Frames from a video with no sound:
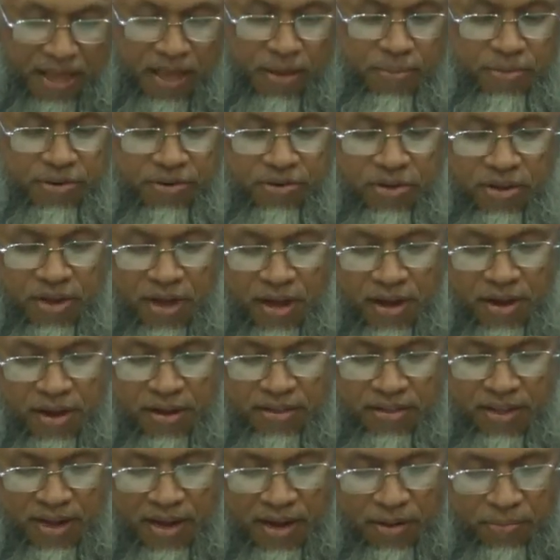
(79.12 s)
এই বিষয়ে আল্লাহ
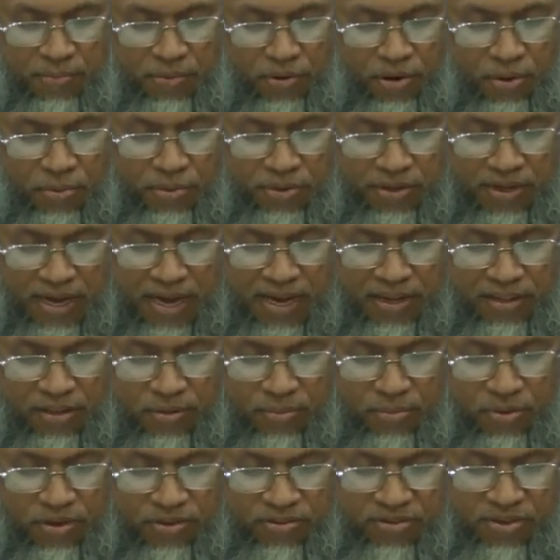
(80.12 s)
তালা পরবর্তী আয়তে
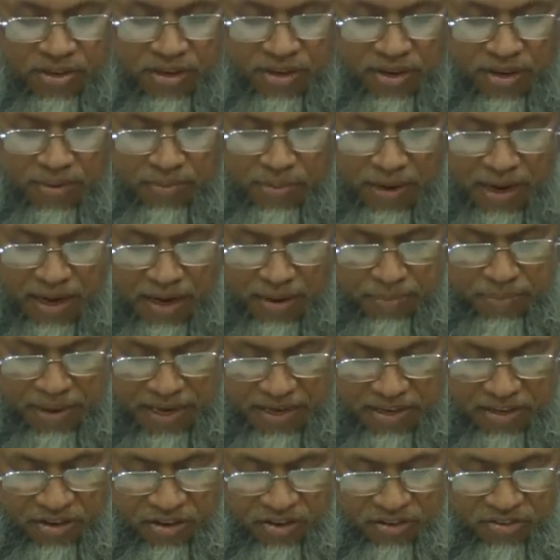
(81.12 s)
বলছেন
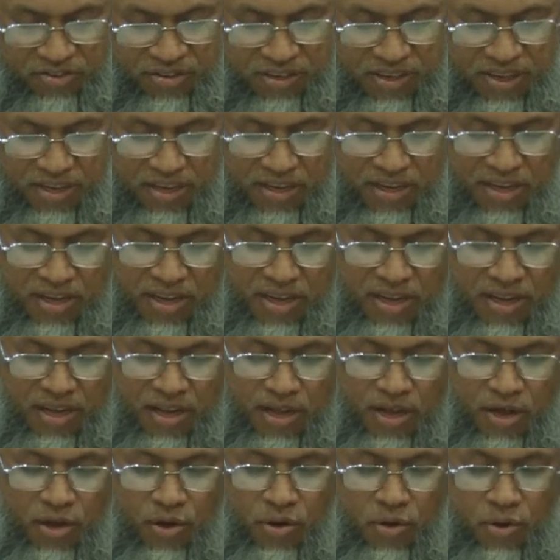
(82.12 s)
বাকি অংশে
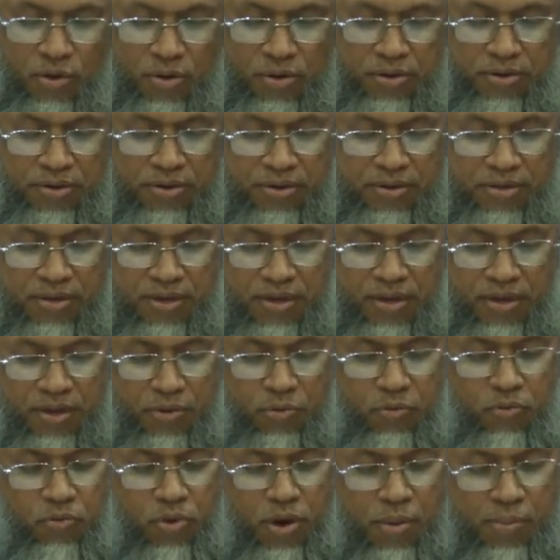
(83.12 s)
যে
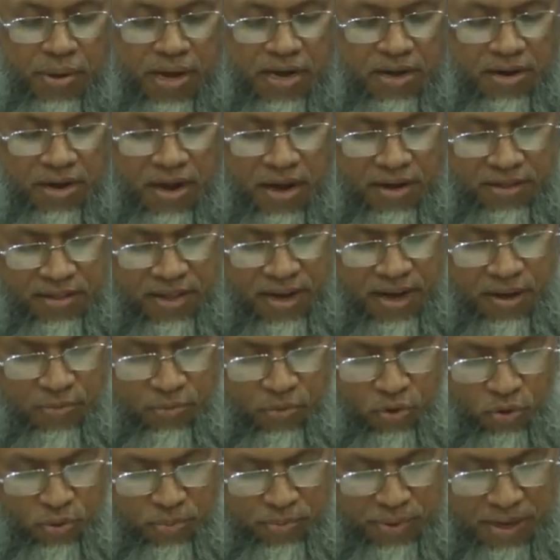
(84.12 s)
ওয়ামান কাতালা
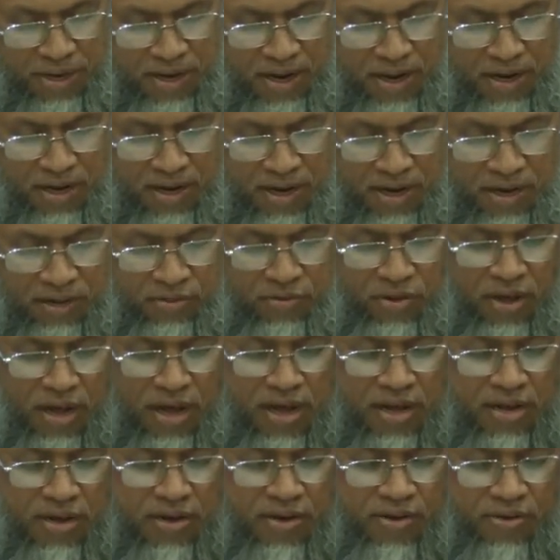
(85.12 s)
মিনান খাত
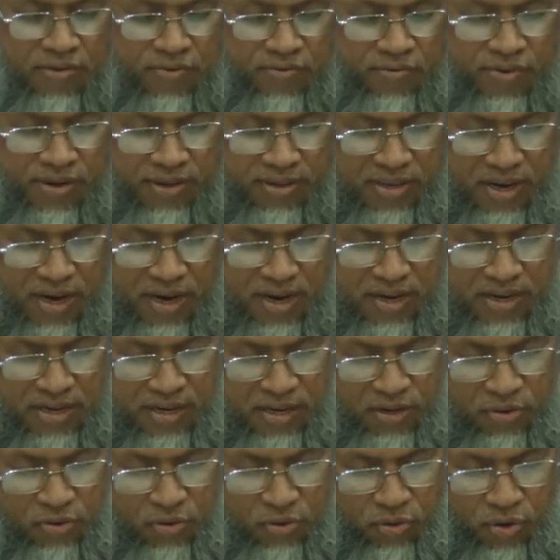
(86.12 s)
আন
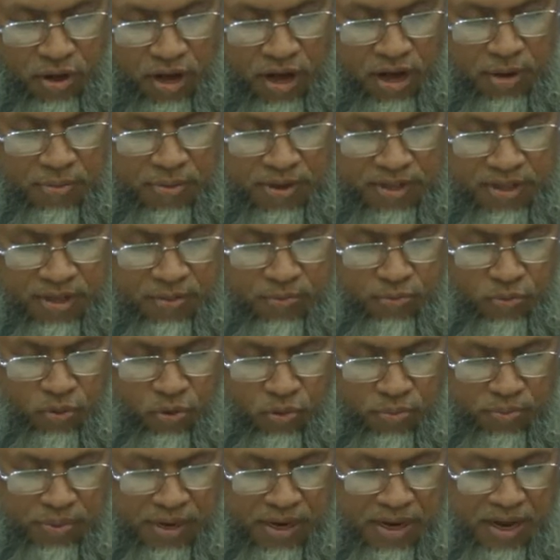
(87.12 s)
হারিরু রকাবাতি
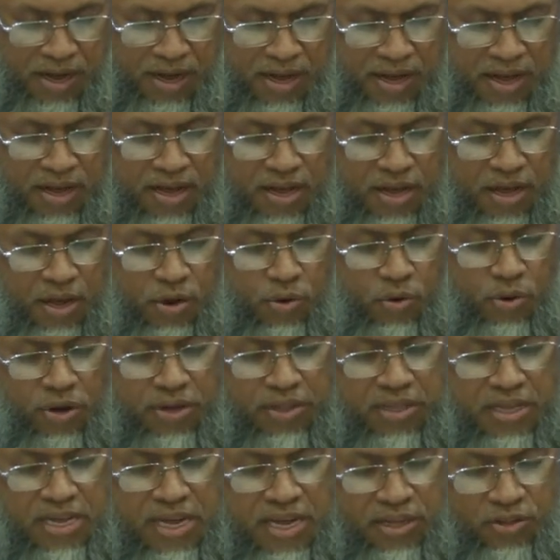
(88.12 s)
মিনা
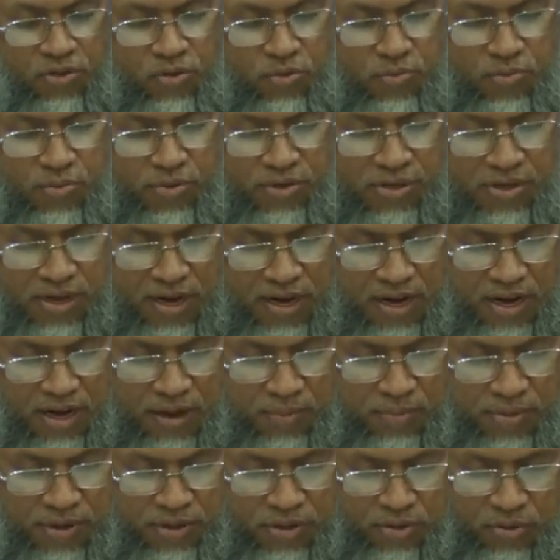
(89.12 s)
অদিয়াতুম
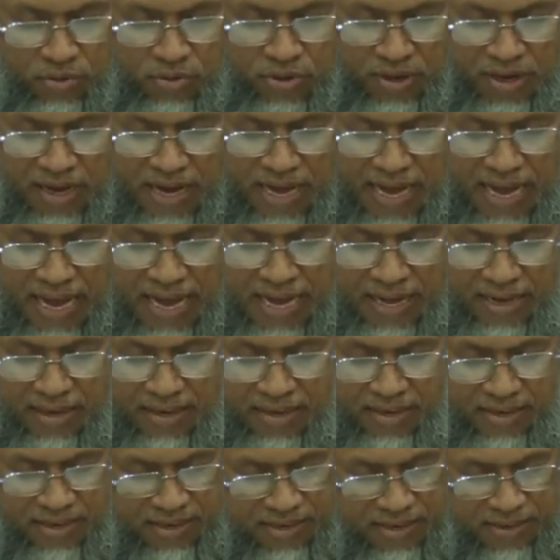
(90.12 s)
মুসাল্লামাতুন ইলা
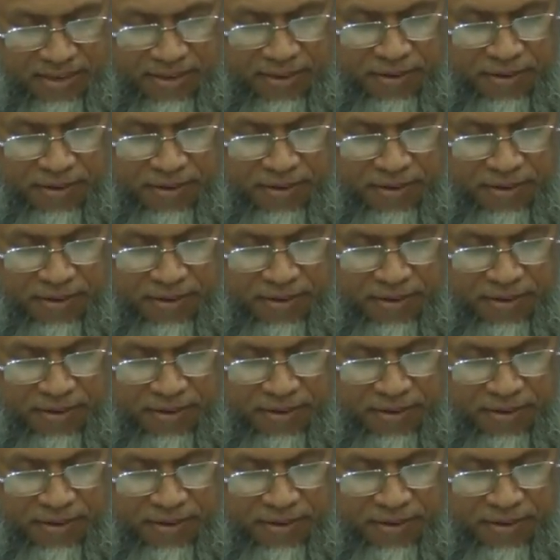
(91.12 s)
আহলিহি